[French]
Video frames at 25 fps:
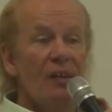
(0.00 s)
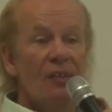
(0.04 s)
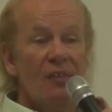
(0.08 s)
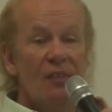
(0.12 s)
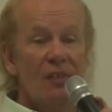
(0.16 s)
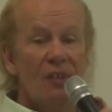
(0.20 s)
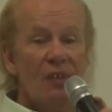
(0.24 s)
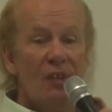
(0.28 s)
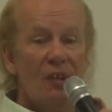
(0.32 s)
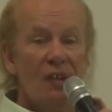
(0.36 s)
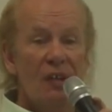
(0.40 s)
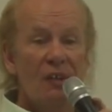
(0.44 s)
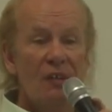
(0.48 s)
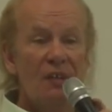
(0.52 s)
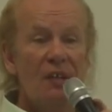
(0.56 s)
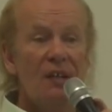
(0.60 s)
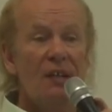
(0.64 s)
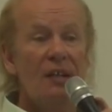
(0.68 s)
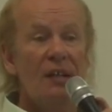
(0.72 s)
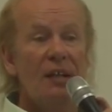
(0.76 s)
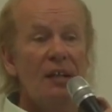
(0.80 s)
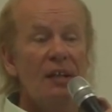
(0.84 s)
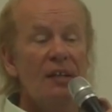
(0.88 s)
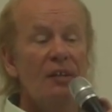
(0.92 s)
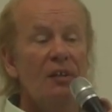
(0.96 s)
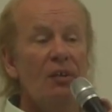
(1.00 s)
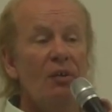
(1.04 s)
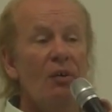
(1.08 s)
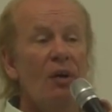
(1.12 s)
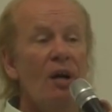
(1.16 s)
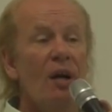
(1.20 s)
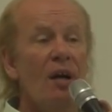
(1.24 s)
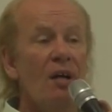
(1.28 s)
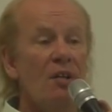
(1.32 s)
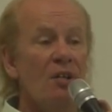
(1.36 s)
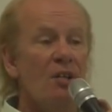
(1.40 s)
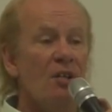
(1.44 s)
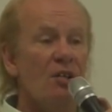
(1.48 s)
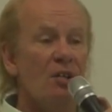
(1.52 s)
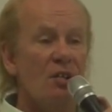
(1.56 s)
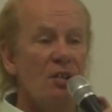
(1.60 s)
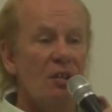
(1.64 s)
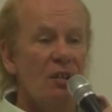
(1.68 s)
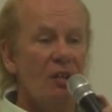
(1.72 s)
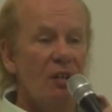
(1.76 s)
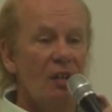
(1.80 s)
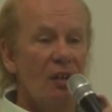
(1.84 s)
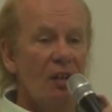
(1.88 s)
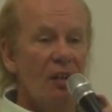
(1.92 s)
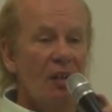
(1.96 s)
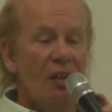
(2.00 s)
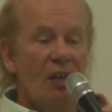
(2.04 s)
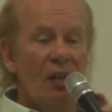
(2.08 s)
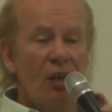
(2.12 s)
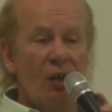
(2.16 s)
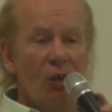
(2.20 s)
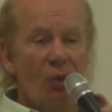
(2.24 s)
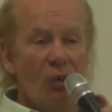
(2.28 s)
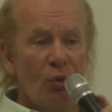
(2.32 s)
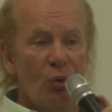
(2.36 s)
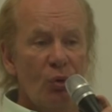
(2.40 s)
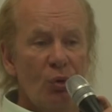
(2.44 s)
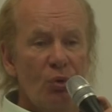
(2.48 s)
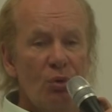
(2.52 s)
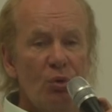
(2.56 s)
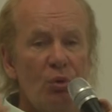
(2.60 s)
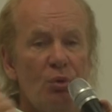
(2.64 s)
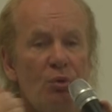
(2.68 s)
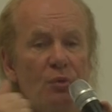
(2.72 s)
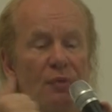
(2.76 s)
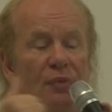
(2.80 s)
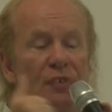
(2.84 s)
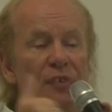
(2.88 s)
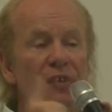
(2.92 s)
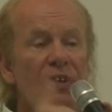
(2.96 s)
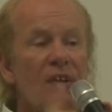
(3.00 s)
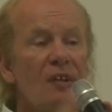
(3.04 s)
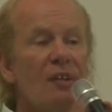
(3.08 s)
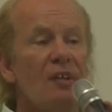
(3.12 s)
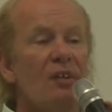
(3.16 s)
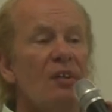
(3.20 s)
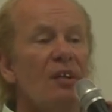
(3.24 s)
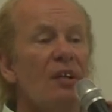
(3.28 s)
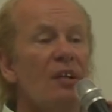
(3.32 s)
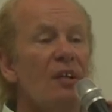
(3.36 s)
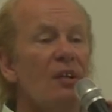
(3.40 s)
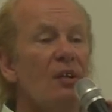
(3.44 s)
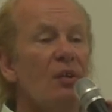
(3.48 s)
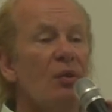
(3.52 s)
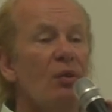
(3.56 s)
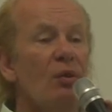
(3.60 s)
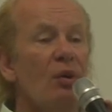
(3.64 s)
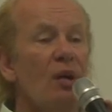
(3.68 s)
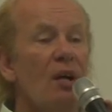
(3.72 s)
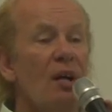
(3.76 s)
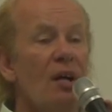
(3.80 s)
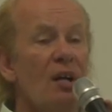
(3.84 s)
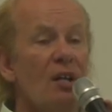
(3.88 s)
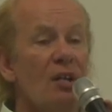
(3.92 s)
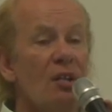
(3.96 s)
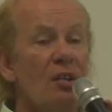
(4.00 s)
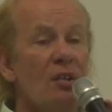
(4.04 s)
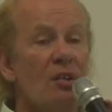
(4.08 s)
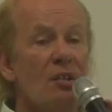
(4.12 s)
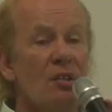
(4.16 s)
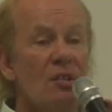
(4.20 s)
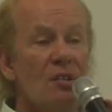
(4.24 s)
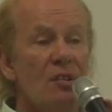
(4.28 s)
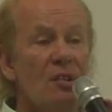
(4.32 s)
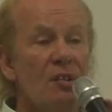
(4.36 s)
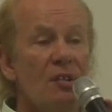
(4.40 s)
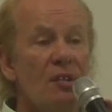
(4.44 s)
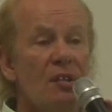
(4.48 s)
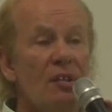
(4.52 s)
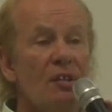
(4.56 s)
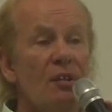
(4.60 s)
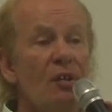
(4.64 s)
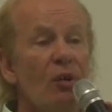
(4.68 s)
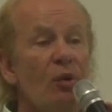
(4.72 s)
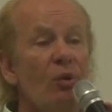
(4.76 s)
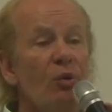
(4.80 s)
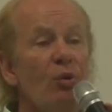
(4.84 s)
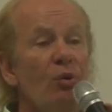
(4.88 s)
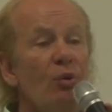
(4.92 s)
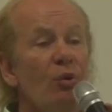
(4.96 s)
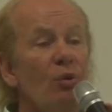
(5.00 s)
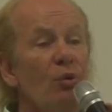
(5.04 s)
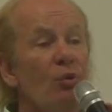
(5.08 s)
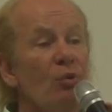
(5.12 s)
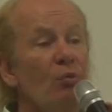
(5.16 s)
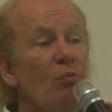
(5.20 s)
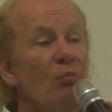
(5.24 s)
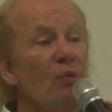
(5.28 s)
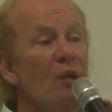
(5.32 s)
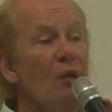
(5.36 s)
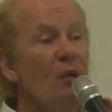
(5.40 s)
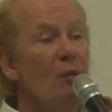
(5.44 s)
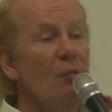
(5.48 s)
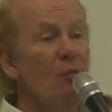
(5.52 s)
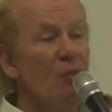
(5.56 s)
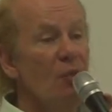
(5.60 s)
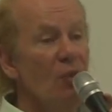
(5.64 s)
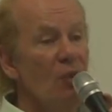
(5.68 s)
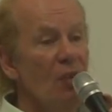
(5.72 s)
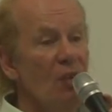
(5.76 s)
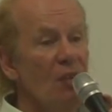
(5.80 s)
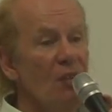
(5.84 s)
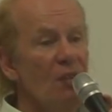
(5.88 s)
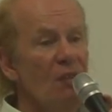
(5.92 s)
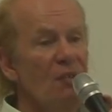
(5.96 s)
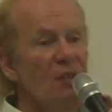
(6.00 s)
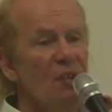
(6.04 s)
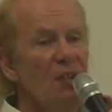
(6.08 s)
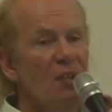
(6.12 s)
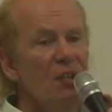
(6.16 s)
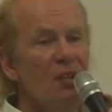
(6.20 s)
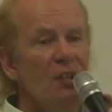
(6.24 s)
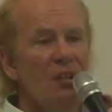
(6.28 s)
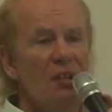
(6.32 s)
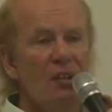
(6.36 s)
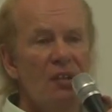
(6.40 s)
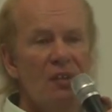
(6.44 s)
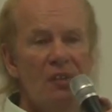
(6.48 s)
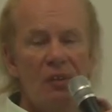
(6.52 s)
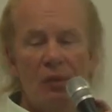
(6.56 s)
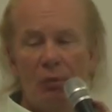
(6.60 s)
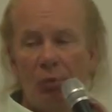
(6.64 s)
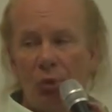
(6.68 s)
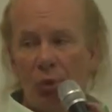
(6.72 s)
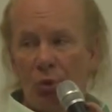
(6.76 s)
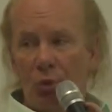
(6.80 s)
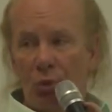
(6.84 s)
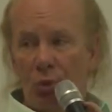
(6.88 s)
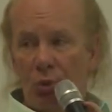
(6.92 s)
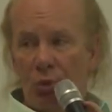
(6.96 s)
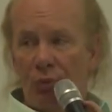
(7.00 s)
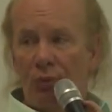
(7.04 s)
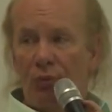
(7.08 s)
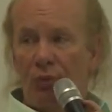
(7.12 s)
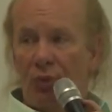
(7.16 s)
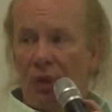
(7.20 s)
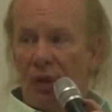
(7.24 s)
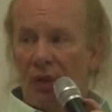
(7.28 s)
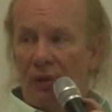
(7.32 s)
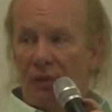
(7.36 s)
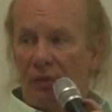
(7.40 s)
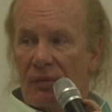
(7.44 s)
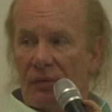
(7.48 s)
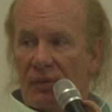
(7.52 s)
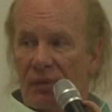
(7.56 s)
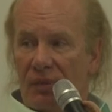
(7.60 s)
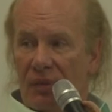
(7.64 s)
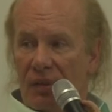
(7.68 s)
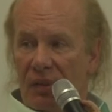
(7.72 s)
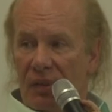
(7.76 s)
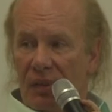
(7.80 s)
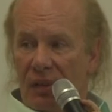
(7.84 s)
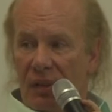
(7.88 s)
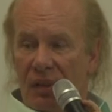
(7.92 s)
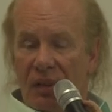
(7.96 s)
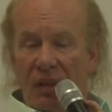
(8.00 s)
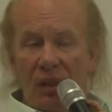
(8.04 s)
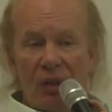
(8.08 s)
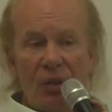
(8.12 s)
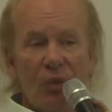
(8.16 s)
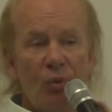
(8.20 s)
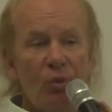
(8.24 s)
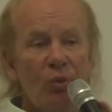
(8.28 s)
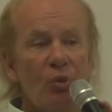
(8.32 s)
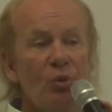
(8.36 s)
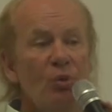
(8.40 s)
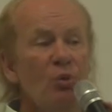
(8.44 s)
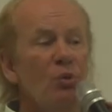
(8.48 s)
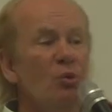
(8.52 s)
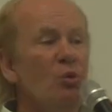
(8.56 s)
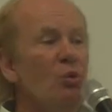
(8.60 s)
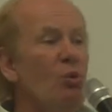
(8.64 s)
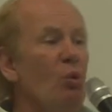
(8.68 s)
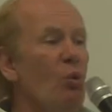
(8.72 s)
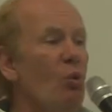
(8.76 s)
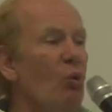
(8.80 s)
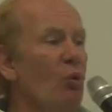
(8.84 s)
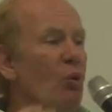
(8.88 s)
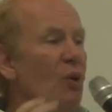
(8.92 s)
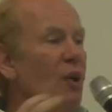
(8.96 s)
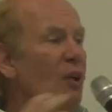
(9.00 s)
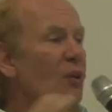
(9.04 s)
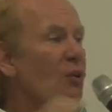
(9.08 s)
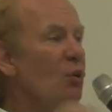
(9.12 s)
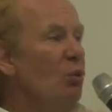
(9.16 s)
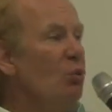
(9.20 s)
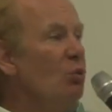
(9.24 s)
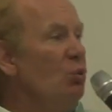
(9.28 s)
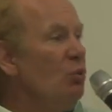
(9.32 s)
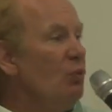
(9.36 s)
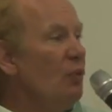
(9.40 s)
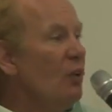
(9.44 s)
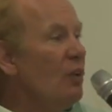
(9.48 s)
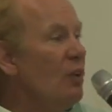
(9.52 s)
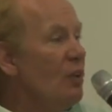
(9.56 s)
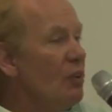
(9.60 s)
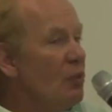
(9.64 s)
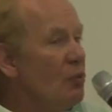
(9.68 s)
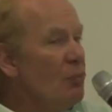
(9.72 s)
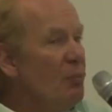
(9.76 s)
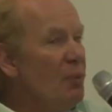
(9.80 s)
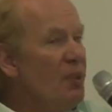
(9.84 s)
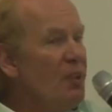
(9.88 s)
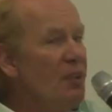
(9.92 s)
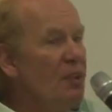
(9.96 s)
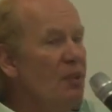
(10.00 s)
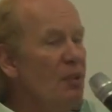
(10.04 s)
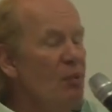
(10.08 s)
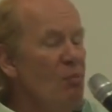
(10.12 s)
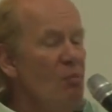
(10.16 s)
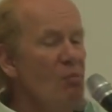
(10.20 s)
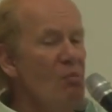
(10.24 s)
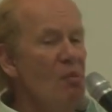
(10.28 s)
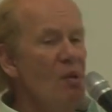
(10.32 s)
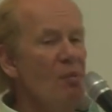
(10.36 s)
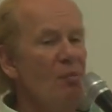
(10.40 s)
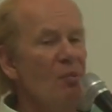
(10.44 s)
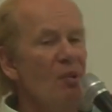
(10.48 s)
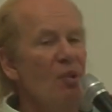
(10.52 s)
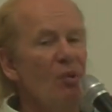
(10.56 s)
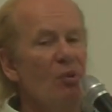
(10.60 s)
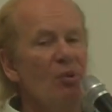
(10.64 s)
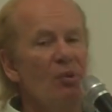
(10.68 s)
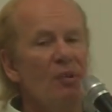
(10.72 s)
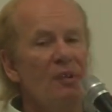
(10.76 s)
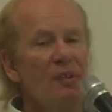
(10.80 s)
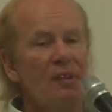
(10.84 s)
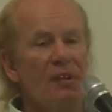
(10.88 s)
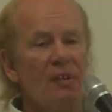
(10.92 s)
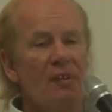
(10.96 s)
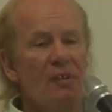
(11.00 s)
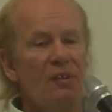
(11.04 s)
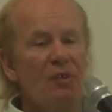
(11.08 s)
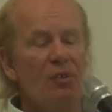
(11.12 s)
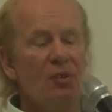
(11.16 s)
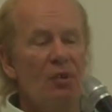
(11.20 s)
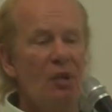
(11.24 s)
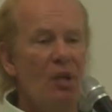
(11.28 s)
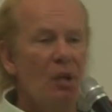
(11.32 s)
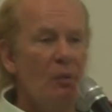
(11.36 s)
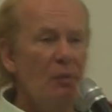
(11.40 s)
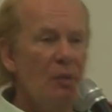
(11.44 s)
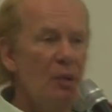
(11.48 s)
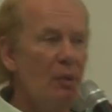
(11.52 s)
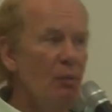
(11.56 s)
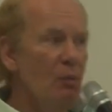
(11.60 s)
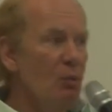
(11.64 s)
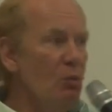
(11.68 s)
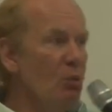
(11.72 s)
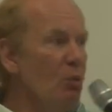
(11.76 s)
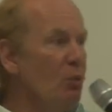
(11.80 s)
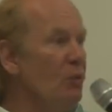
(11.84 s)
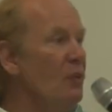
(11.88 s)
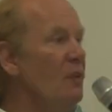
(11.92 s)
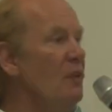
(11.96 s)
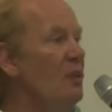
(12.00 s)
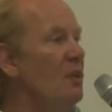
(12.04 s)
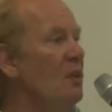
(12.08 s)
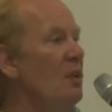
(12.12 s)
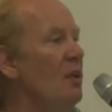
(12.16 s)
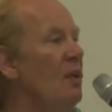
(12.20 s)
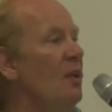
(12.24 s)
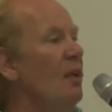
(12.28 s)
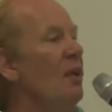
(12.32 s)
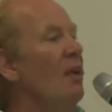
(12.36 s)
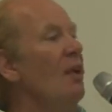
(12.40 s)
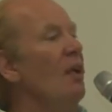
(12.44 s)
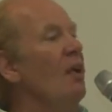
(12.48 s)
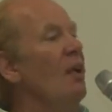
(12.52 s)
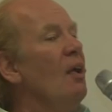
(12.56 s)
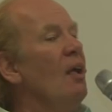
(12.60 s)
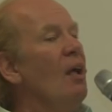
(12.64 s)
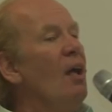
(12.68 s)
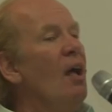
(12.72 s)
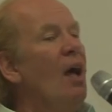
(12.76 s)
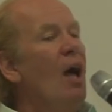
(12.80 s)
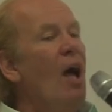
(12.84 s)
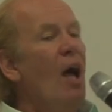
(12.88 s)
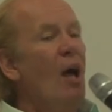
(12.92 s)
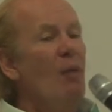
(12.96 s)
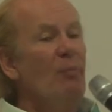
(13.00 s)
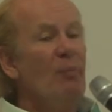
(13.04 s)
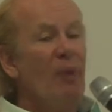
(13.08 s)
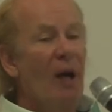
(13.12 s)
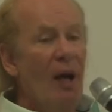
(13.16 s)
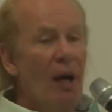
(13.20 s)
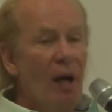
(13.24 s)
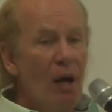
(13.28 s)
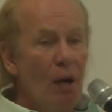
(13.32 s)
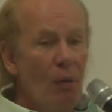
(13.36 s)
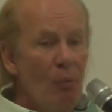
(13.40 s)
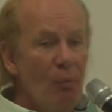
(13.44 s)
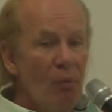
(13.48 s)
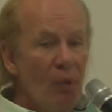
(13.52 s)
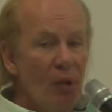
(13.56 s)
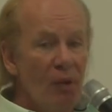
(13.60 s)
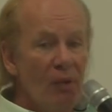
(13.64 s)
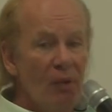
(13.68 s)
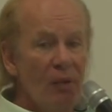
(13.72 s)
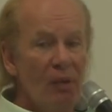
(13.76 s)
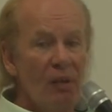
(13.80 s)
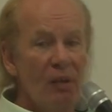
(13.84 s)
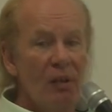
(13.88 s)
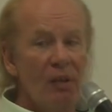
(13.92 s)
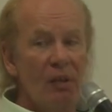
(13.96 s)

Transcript: C'est ce qu'indique la lettre H. On retrouve cette lettre H citée dans le nom même de la divinité des Hébreux deux fois. On, on la trouve expliquée même dans le texte de la Bible où on dit Abraham